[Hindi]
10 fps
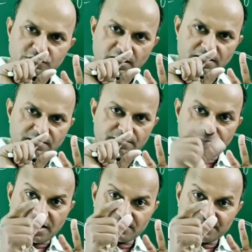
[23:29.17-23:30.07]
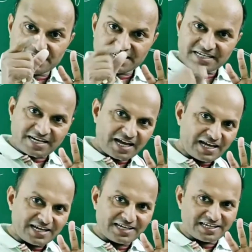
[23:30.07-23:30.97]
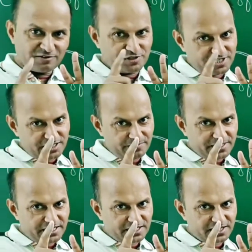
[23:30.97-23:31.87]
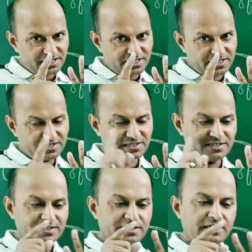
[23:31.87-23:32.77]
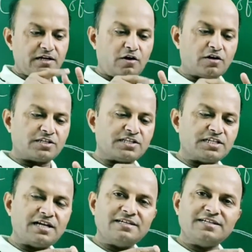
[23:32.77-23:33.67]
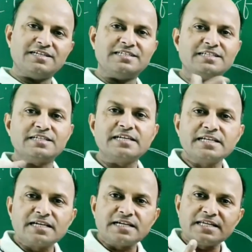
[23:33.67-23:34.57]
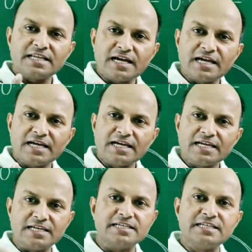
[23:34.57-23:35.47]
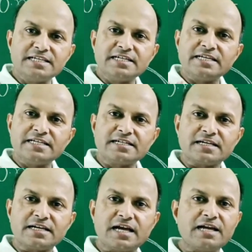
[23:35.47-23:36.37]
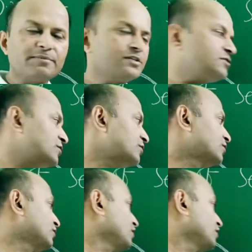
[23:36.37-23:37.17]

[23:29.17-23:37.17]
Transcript: उसका मास मेजर करना है यूनिटरी मेथड से और तीसरा इंटीग्रेट कर देना है इंटीग्रेट करना है बच्चों